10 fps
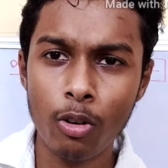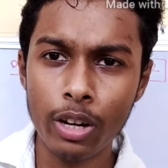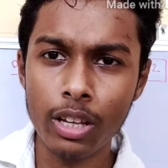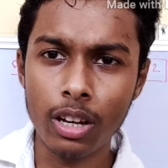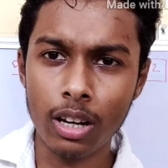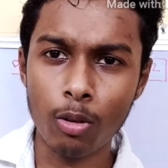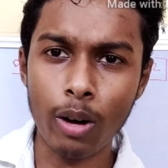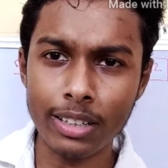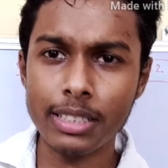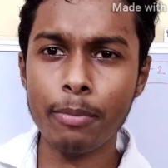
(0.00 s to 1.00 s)
ওই
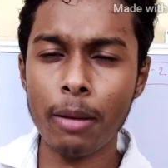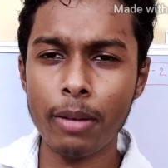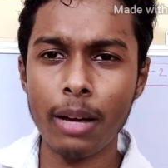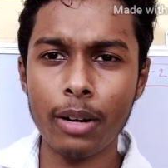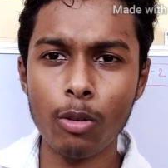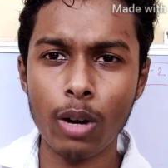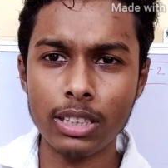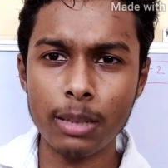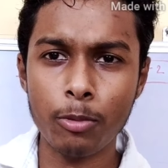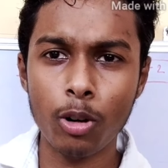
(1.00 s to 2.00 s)
হোয়াটসঅ্যাপ নাম্বারে আমাকে
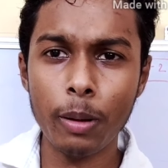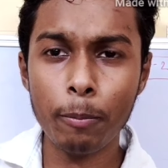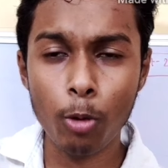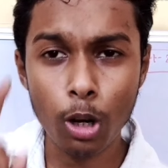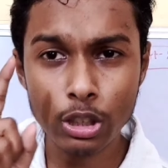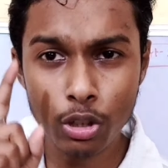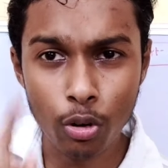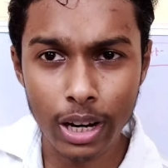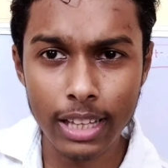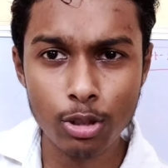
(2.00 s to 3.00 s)
হোয়াটসঅ্যাপ করবে প্রয়োজন
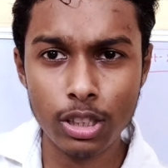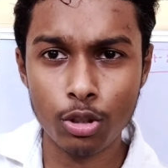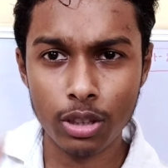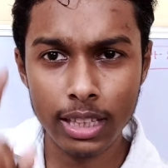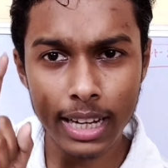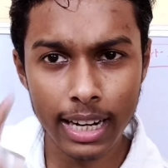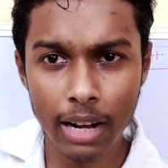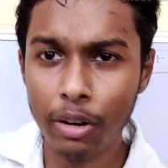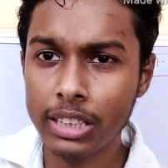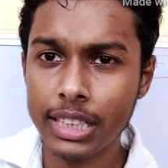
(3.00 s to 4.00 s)
হলে যদি সত্যিকারের
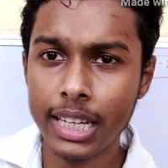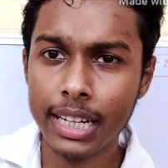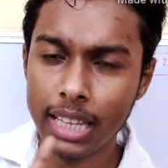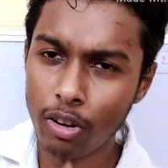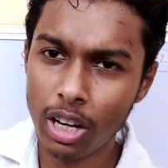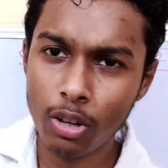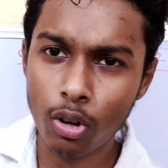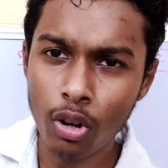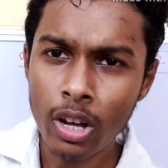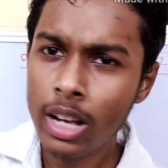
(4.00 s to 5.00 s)
নেওয়ার ইচ্ছা থাকে তাহলেই
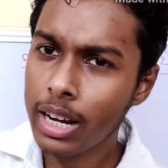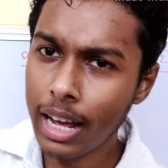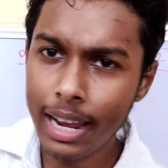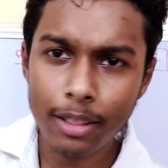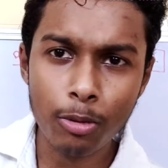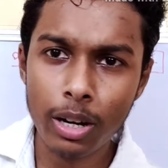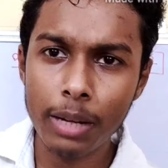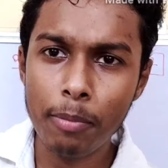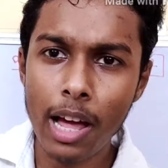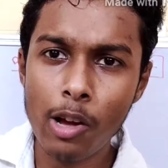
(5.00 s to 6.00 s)
করো নাহলে তোমরা
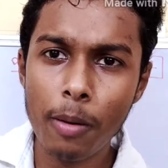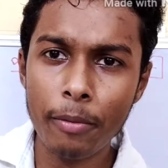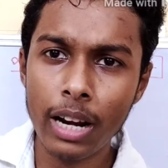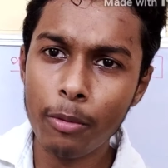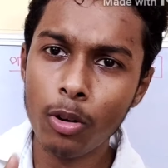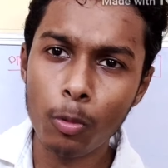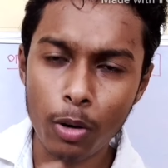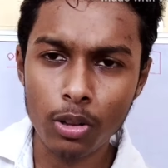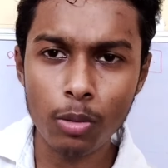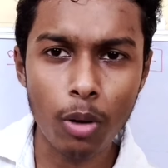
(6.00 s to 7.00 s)
রিপ্লাইও পাবে না এবং
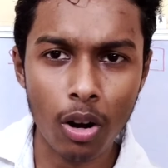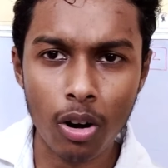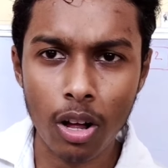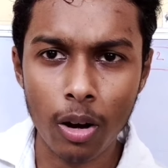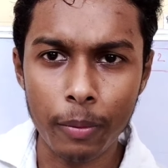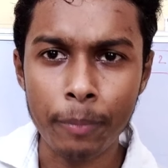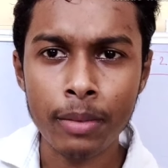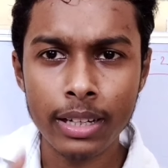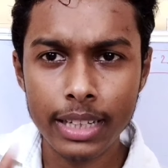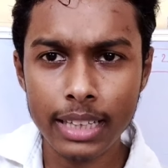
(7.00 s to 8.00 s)
উপরন্তু ব্লক করা হবে
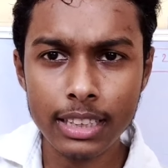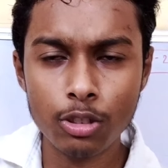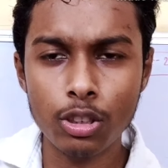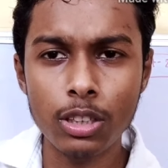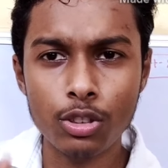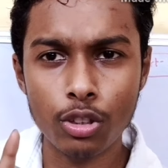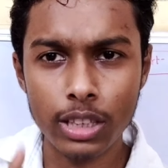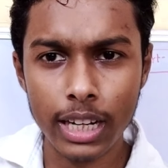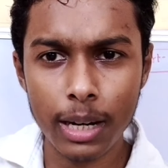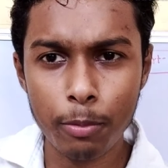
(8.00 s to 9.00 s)
ঠিক আছে যদি
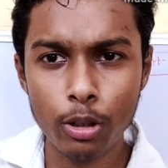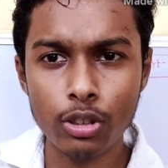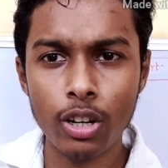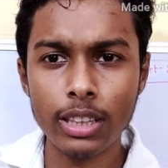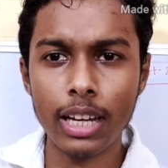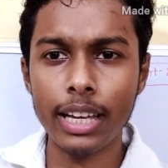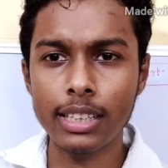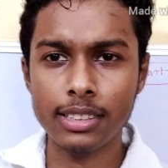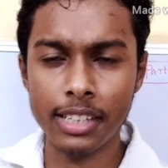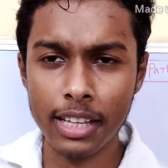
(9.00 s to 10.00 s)
সত্যিকারের প্রয়োজন হয় তাহলে
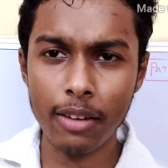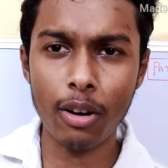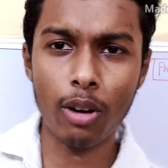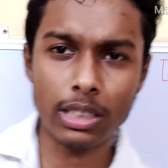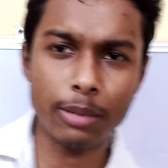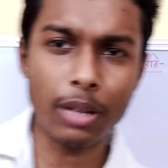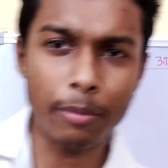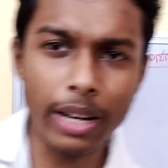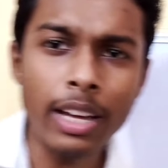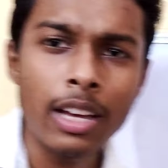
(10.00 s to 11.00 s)
এই স্ক্রিনে দেওয়া হোয়াটসঅ্যাপ
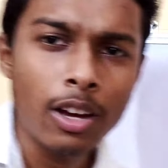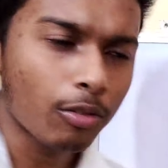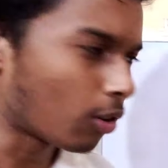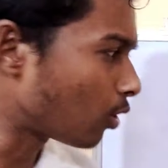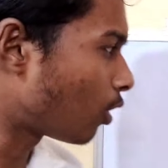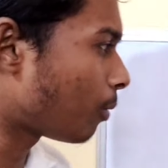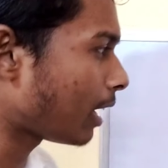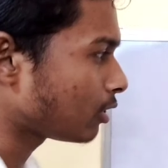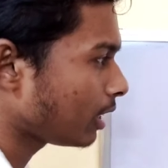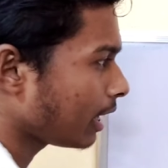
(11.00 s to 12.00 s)
নাম্বারে ফোন করো
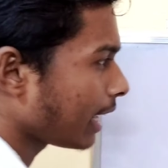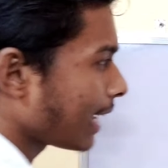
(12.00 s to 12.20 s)
বা যদি